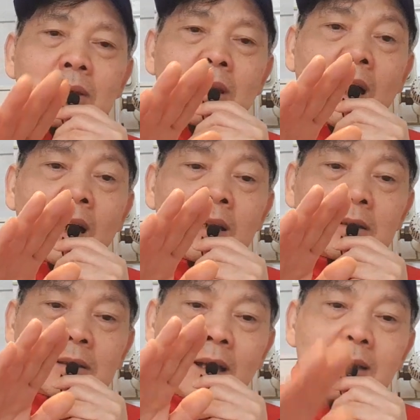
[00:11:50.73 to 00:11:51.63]

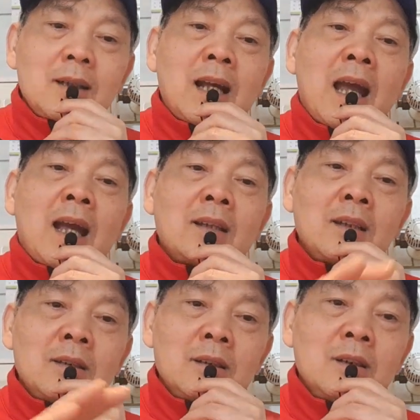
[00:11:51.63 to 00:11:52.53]
đỡ tất cả
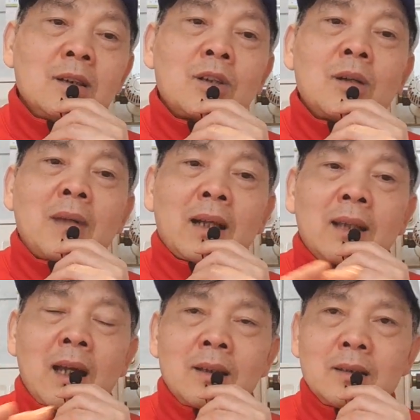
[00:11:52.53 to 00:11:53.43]
những người có mặt
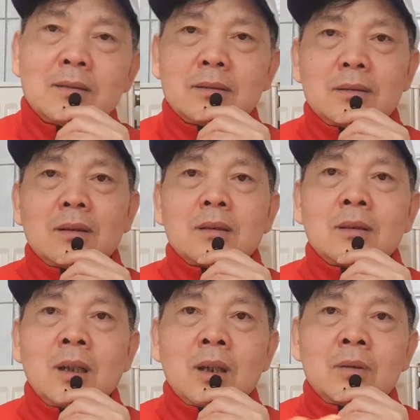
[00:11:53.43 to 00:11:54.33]
tại đức
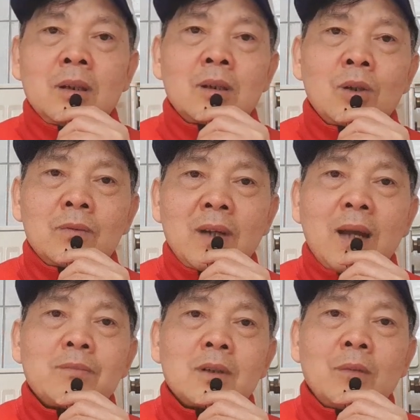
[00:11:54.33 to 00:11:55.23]
đều được luật
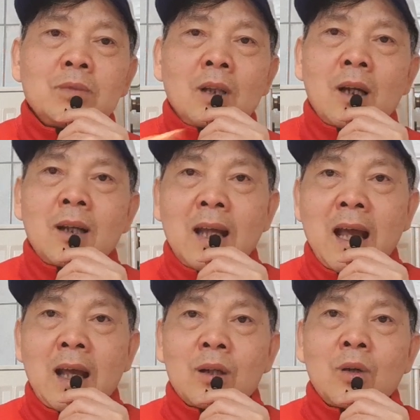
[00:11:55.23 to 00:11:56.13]
pháp công nhận
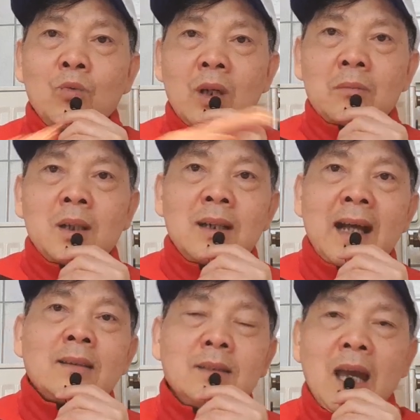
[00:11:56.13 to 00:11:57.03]
là có quyền bình
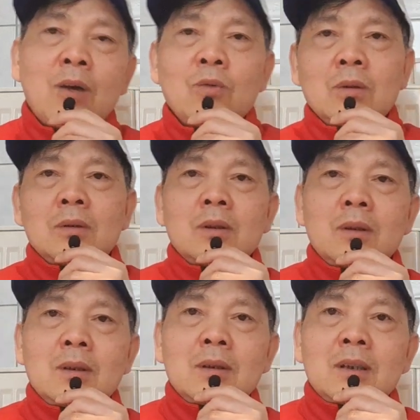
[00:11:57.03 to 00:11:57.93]
đẳng như nhau
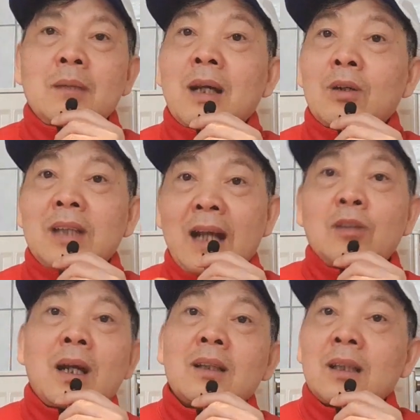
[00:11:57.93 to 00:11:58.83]
nếu bạn nói thẳng
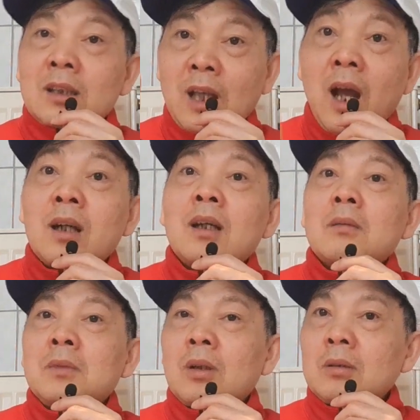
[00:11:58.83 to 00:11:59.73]
vào mặt người ta người ta sợ
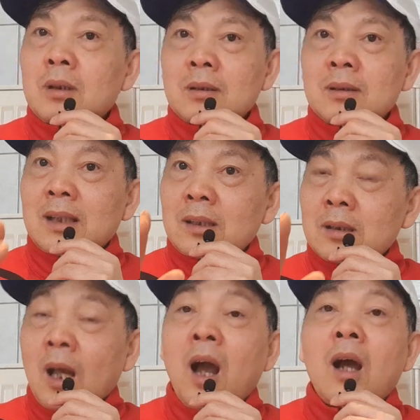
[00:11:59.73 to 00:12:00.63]
nha mình nói ta sẽ
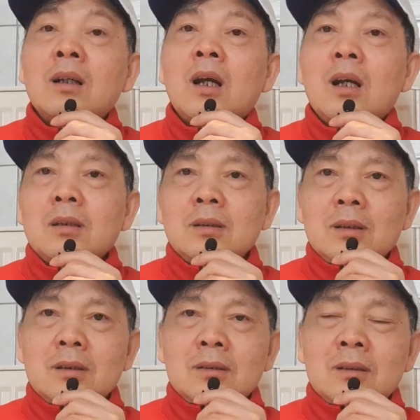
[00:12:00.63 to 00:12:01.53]
sợ đó
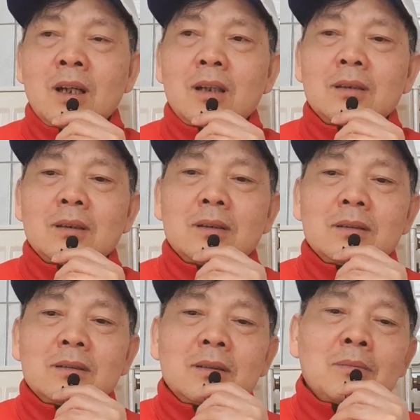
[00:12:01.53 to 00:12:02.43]
đó
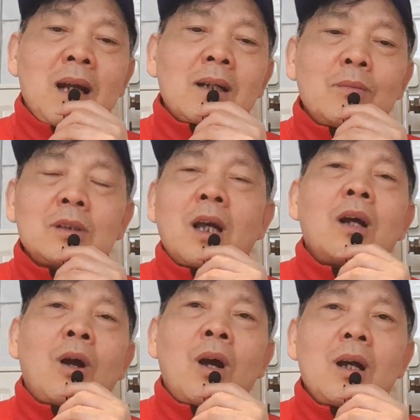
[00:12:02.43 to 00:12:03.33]
bạn không có sợ
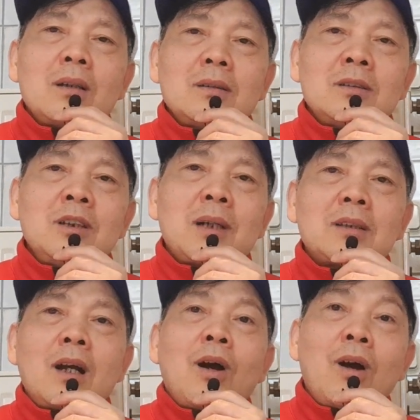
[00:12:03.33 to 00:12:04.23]
họ nếu bạn
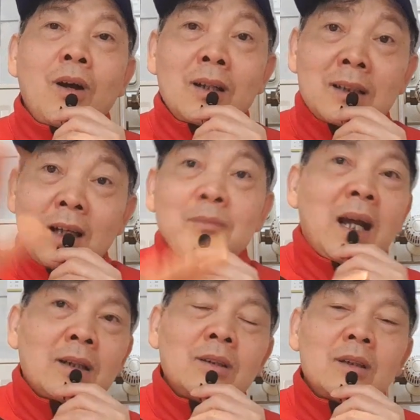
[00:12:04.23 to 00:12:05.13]
sợ họ họ lớn
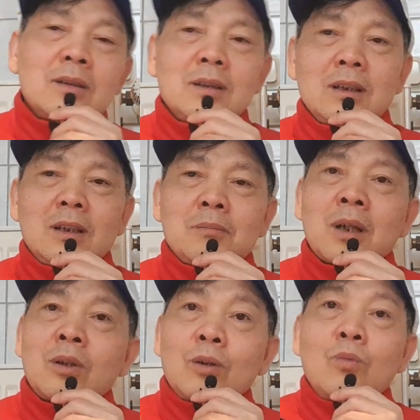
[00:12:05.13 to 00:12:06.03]
bạn nữa
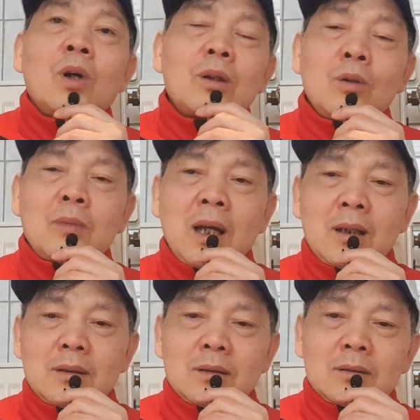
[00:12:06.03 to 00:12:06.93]
bạn nói đúng luật luôn mà
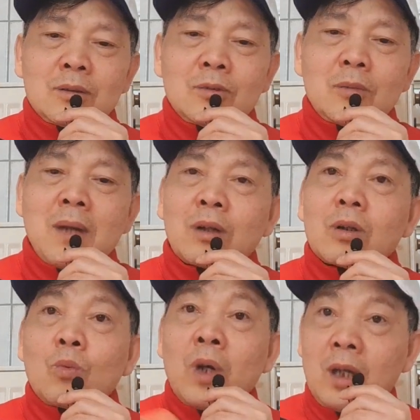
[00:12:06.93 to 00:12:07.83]
đúng không bạn có
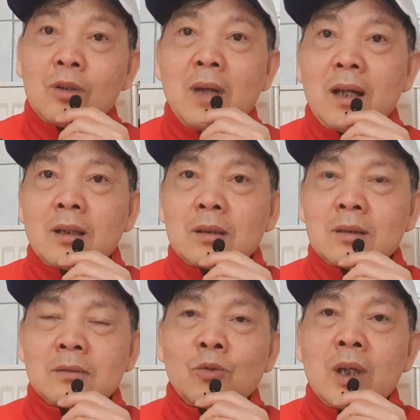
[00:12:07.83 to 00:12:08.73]
cái quyền của bạn
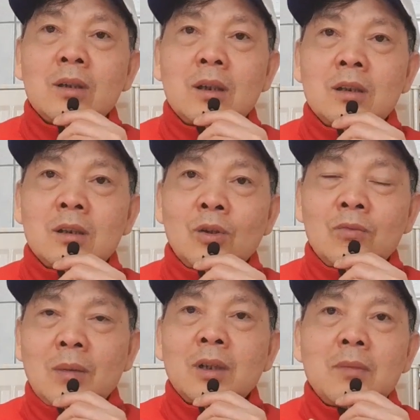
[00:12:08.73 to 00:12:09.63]
quyền đó được luật
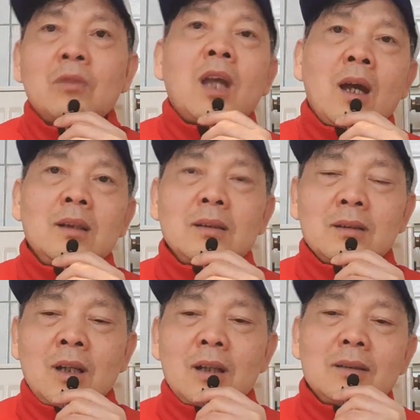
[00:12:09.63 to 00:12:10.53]
pháp đức bảo vệ
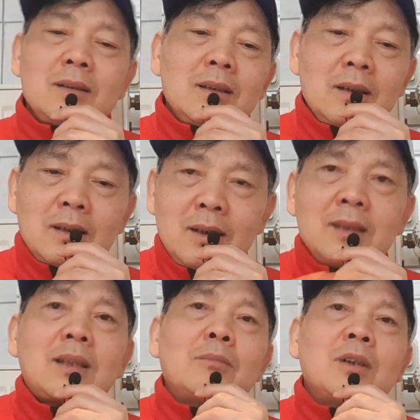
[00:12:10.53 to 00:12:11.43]
đó
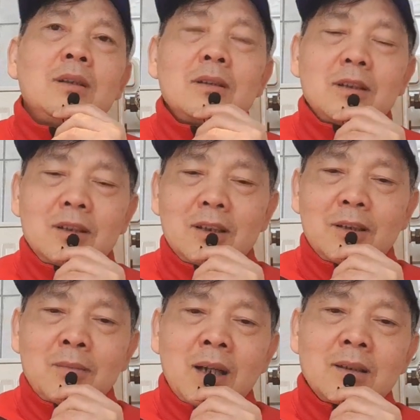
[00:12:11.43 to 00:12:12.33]
yên tâm đi
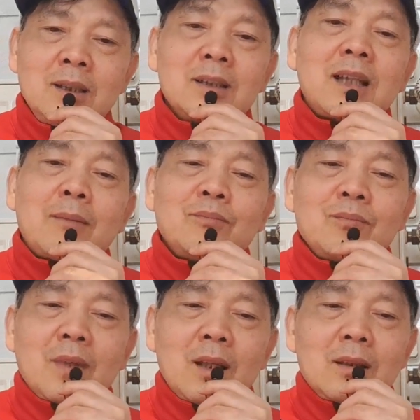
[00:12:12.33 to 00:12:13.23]
bạn cứ yên tâm
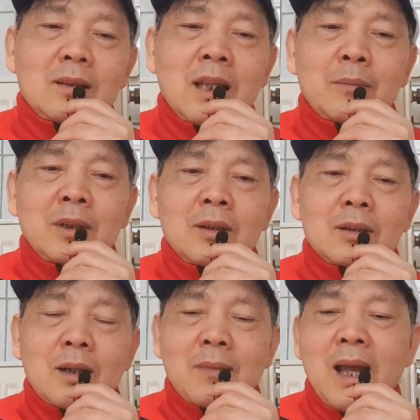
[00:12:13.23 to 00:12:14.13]
và mình nói
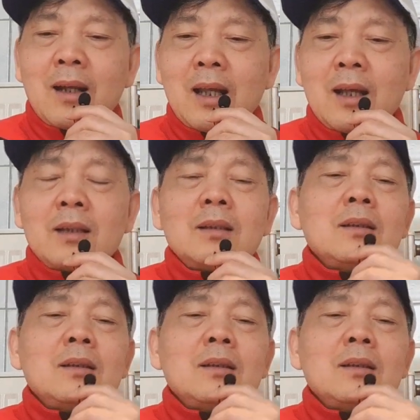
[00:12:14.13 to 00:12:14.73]
thật bạn là